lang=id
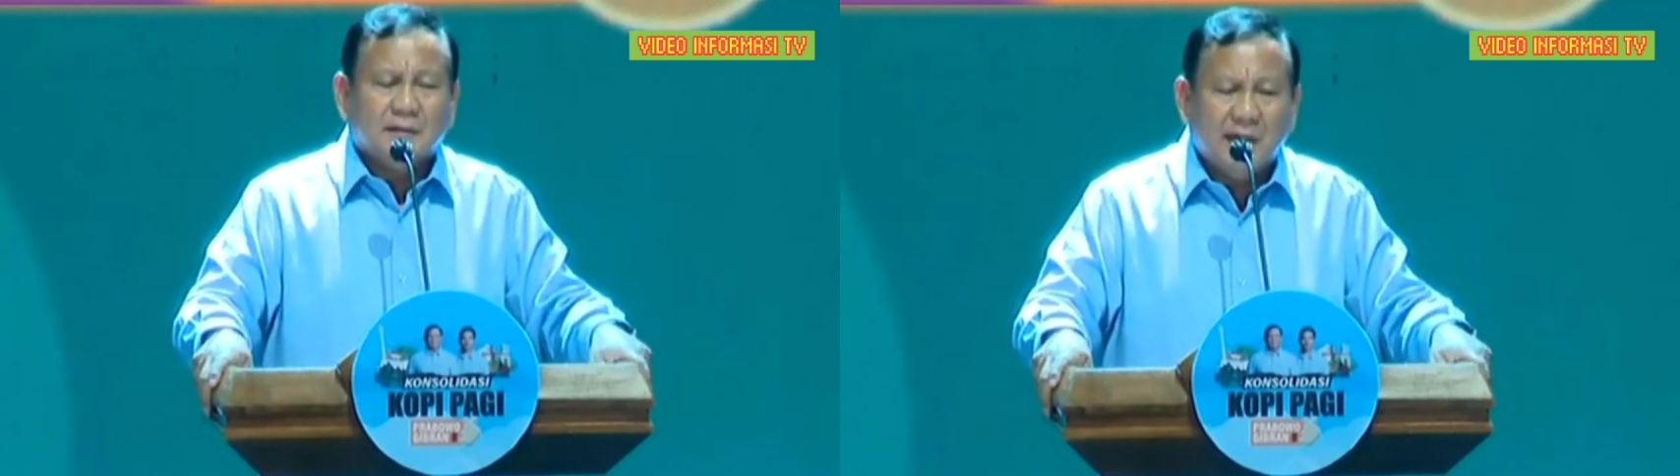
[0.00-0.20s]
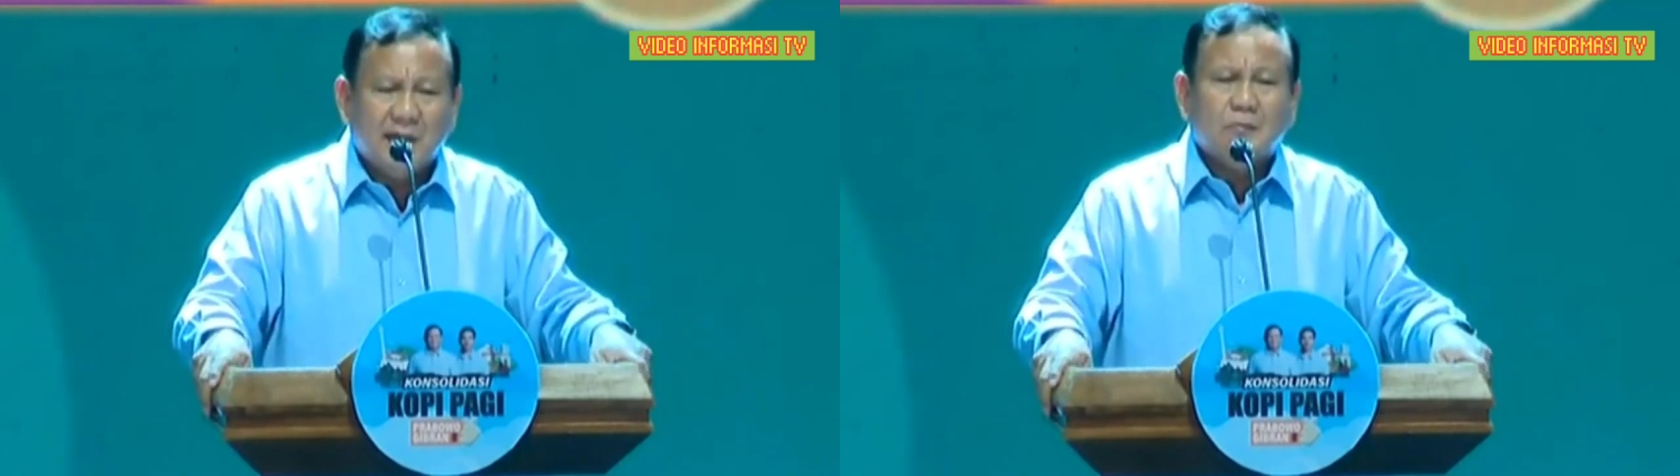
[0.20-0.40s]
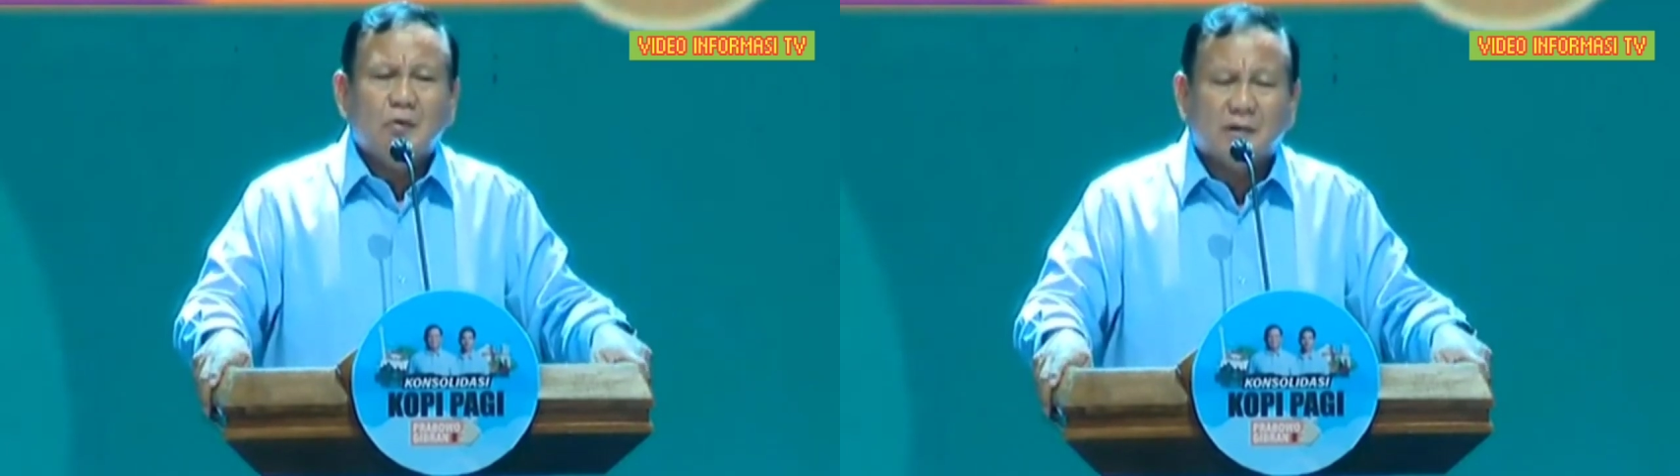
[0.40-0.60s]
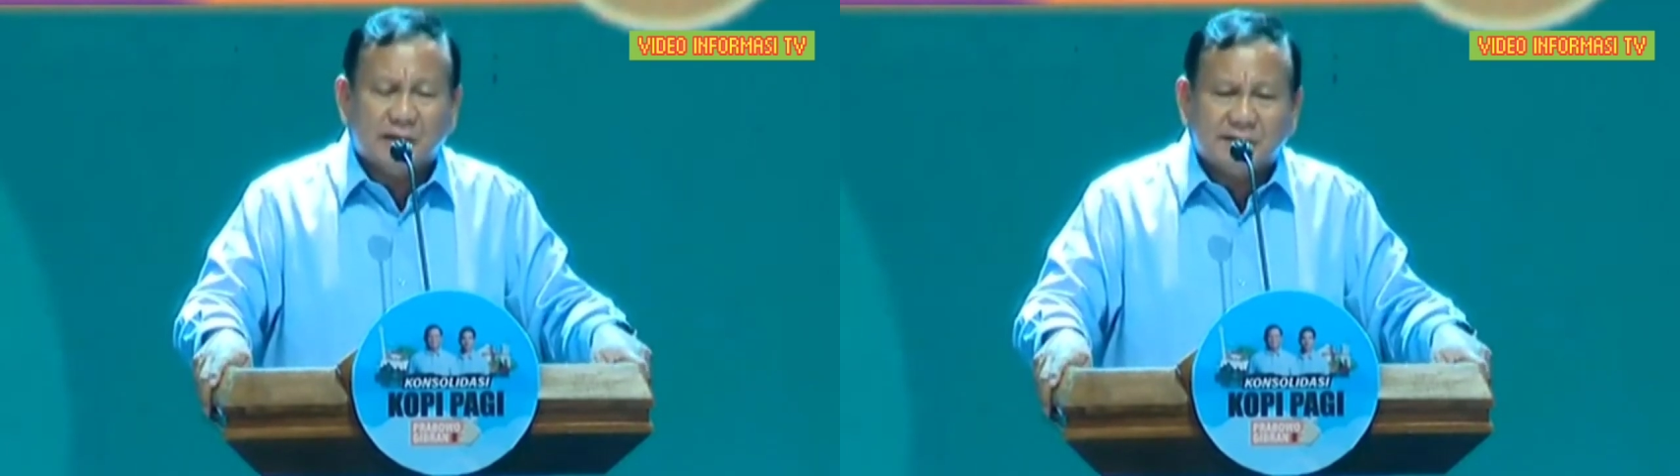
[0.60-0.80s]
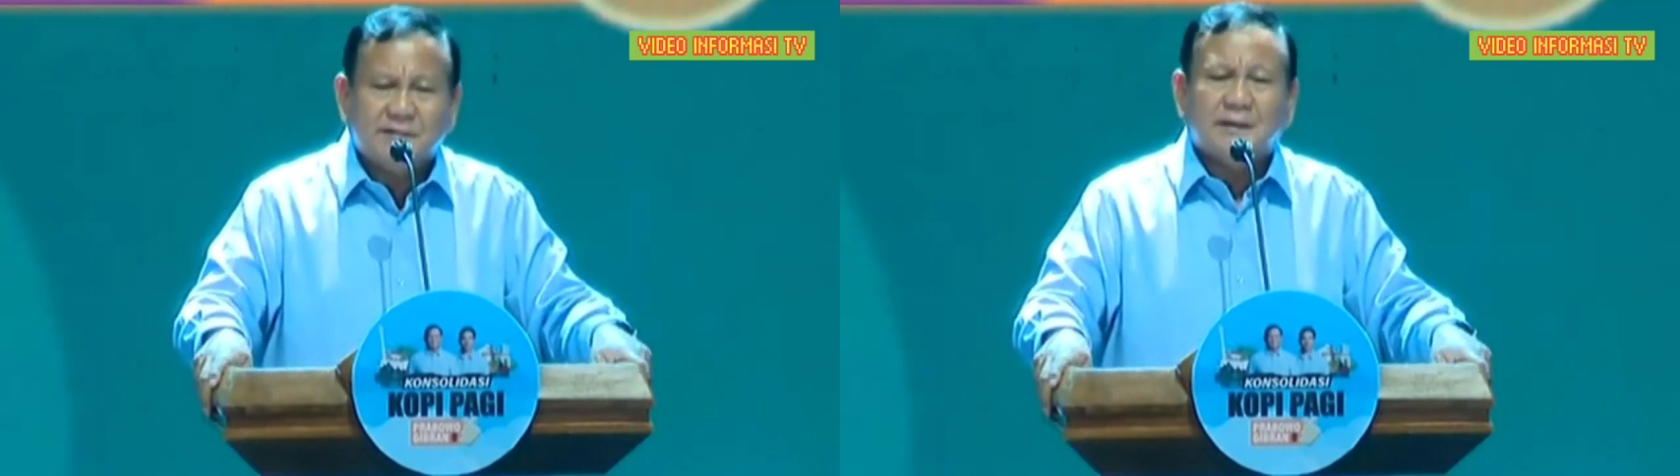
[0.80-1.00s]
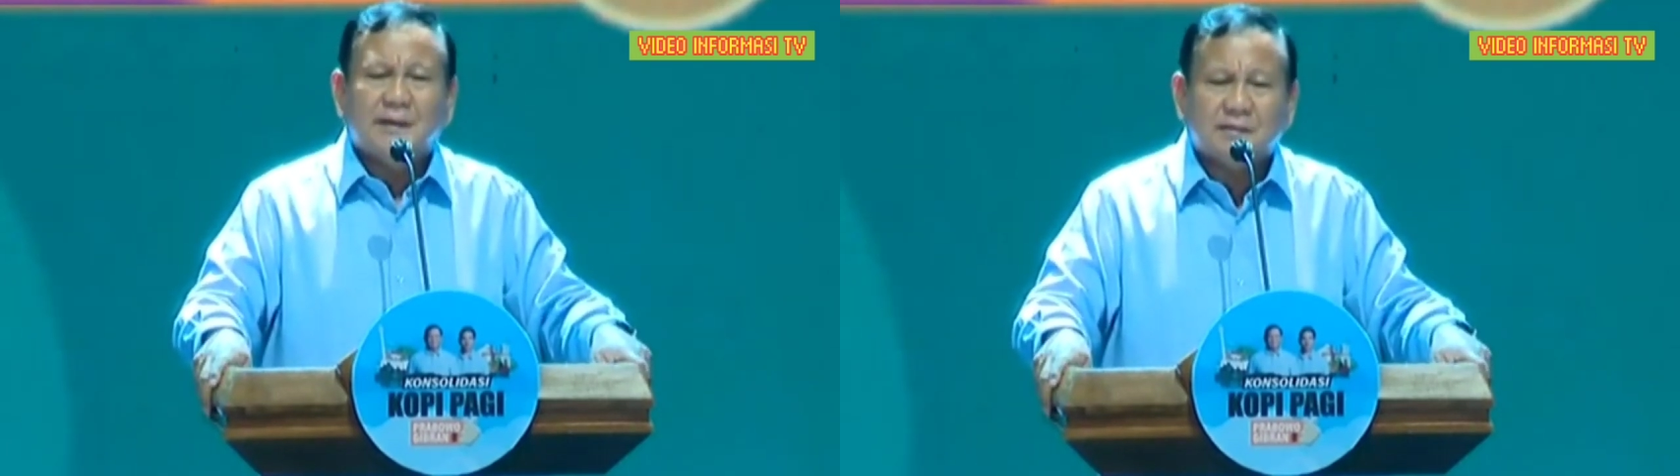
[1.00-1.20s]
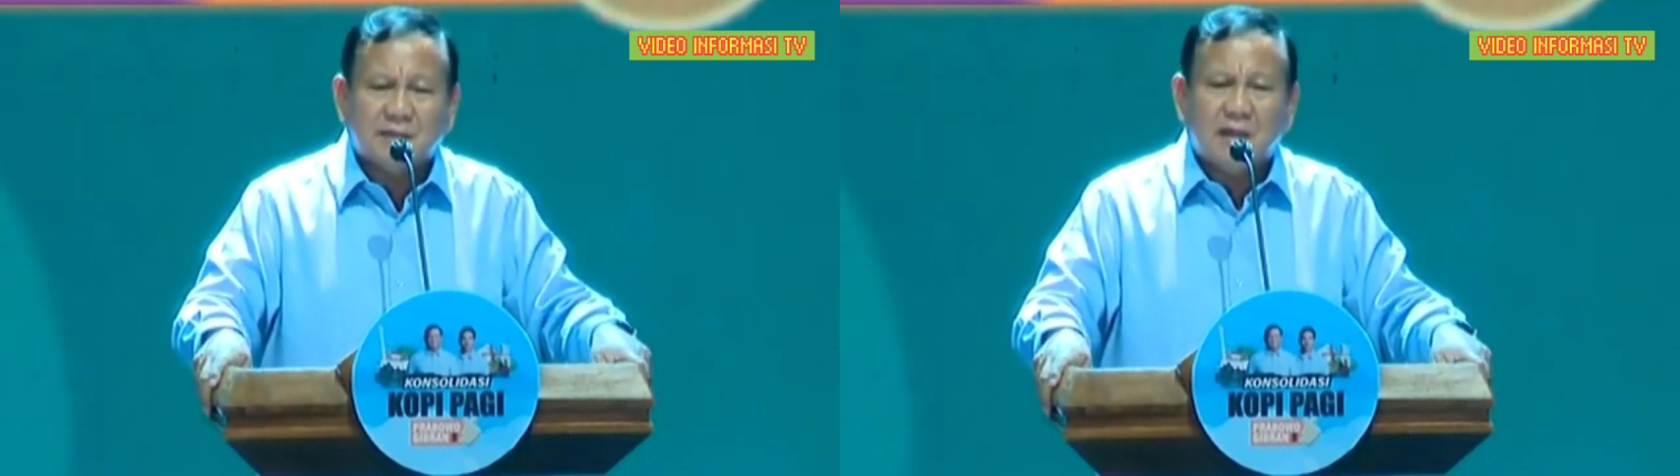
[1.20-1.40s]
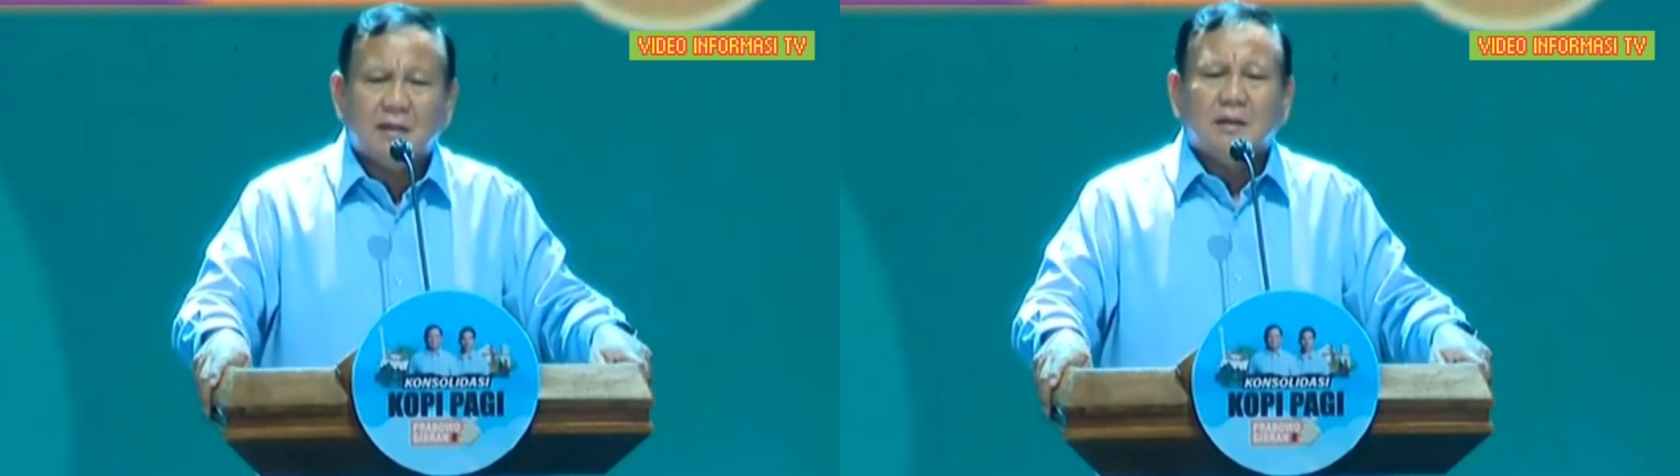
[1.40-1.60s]
demokrasi
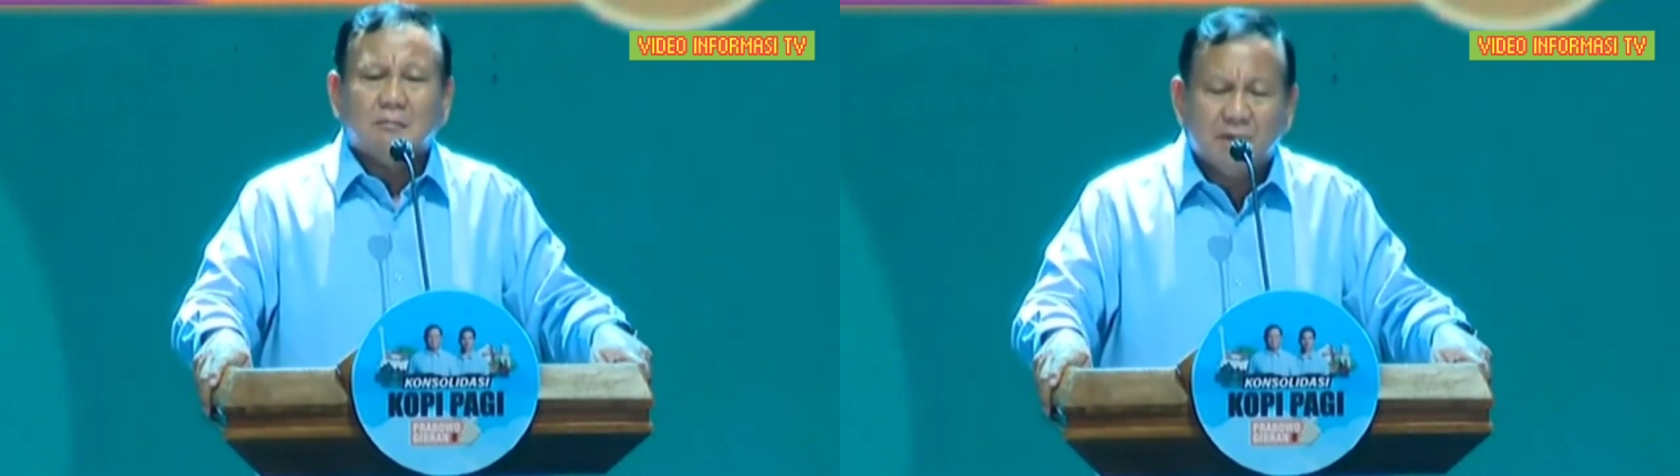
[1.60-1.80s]
kita